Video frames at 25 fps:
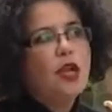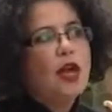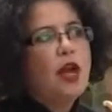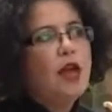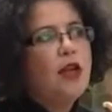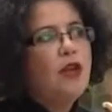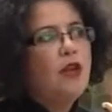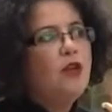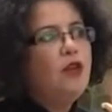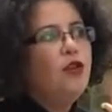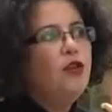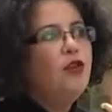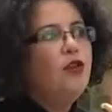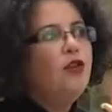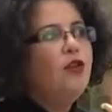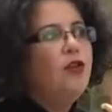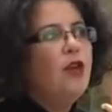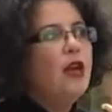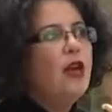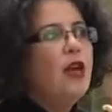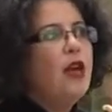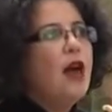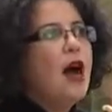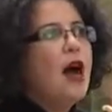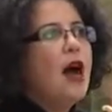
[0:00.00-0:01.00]
años
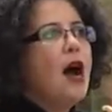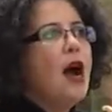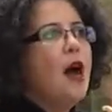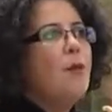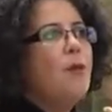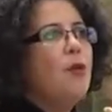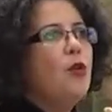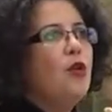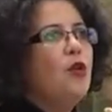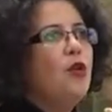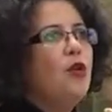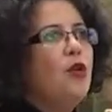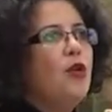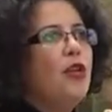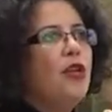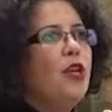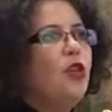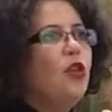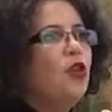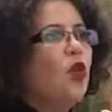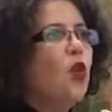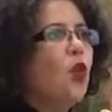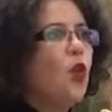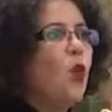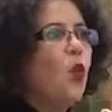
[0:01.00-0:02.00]
a modo de
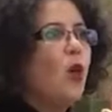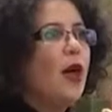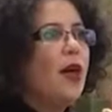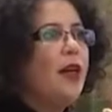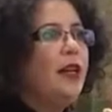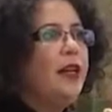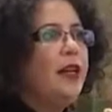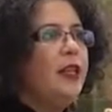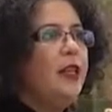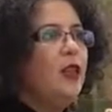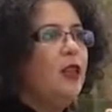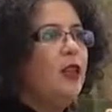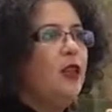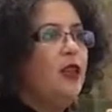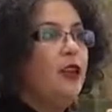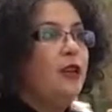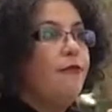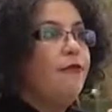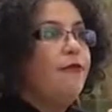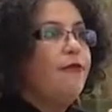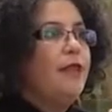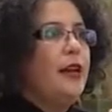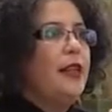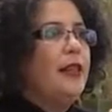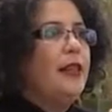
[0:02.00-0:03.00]
estos cuadritos
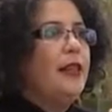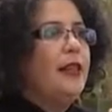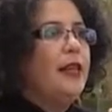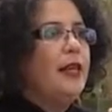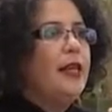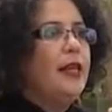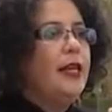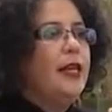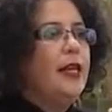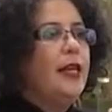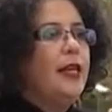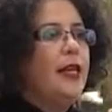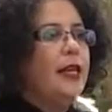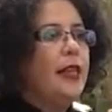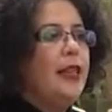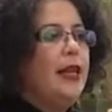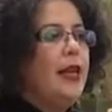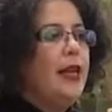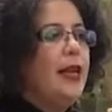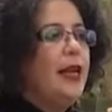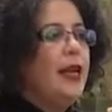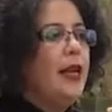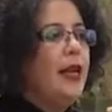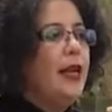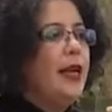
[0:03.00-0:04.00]
infantiles
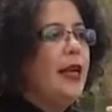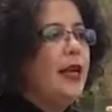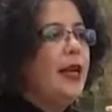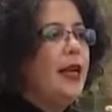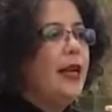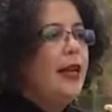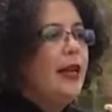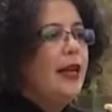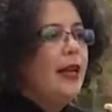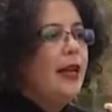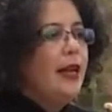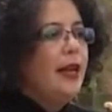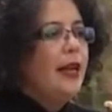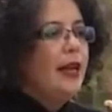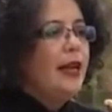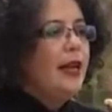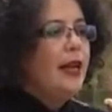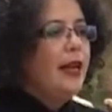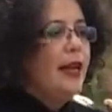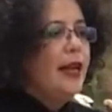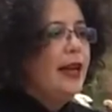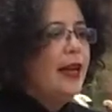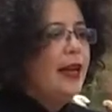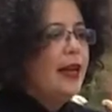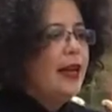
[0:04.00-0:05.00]
de,
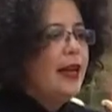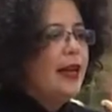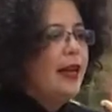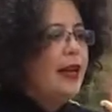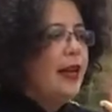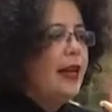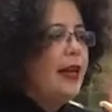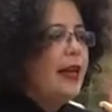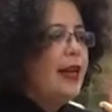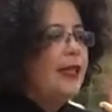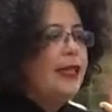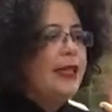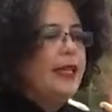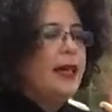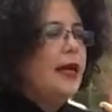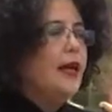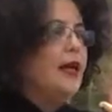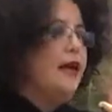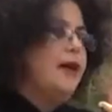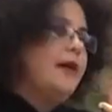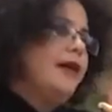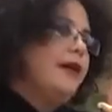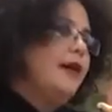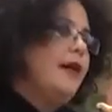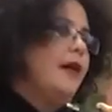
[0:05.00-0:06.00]
que
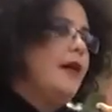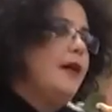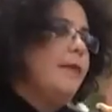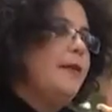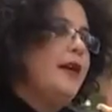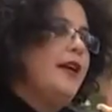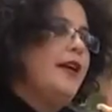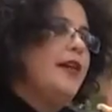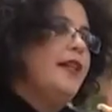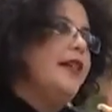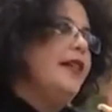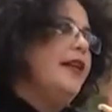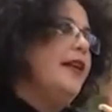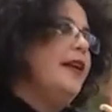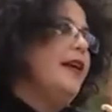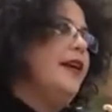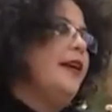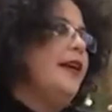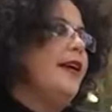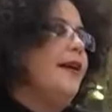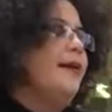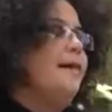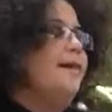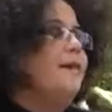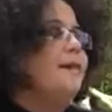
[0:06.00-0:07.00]
hacía a la vez
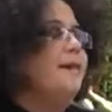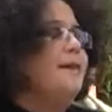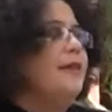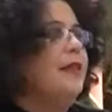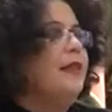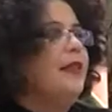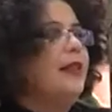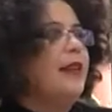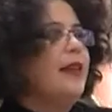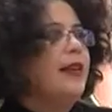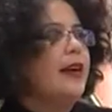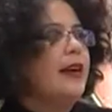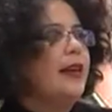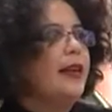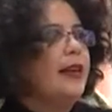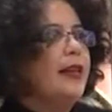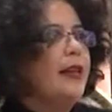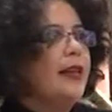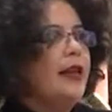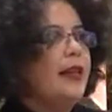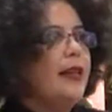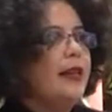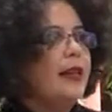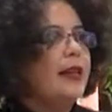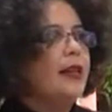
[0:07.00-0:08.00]
de de
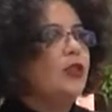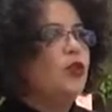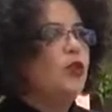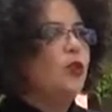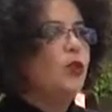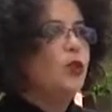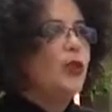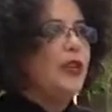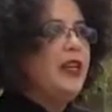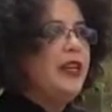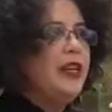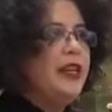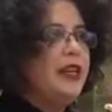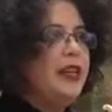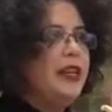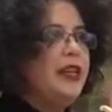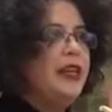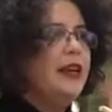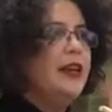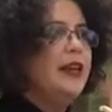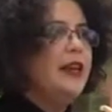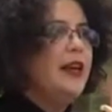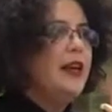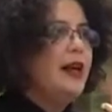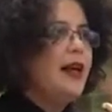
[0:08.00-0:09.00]
tarjetas,
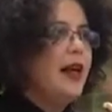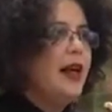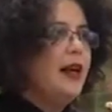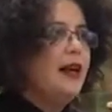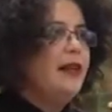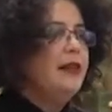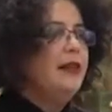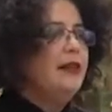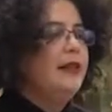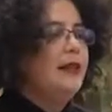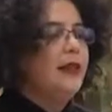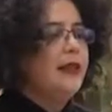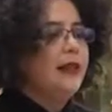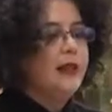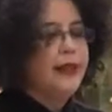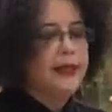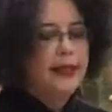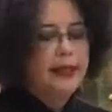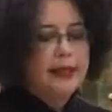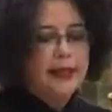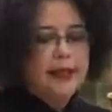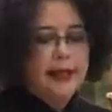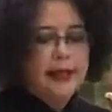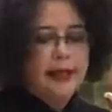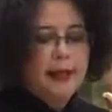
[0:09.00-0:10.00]
souvenir, que la,
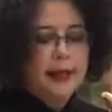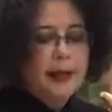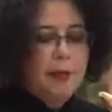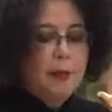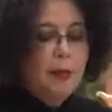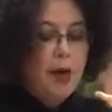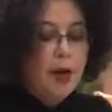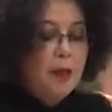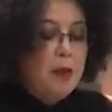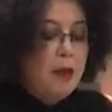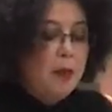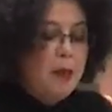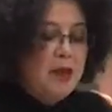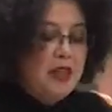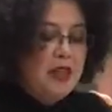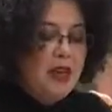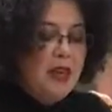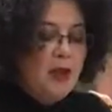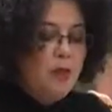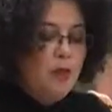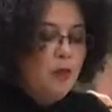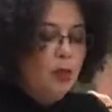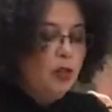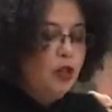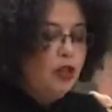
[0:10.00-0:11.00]
gente... Bueno, me
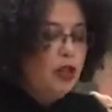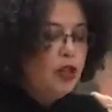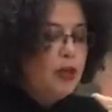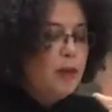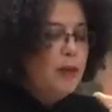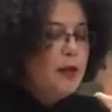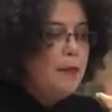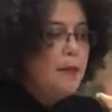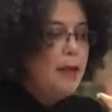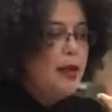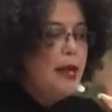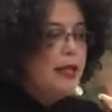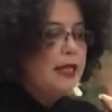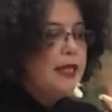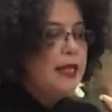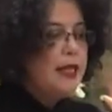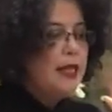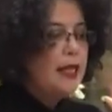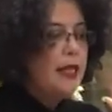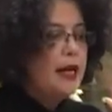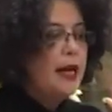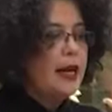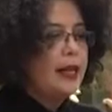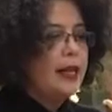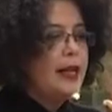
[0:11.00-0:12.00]
pedían mucho también para
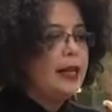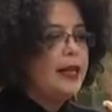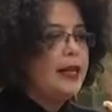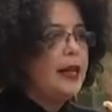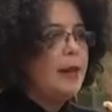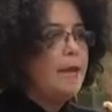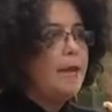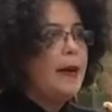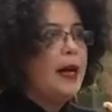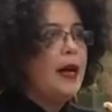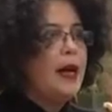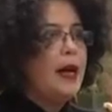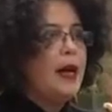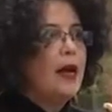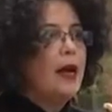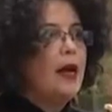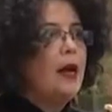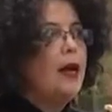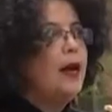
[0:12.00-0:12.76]
hacer tarjetas para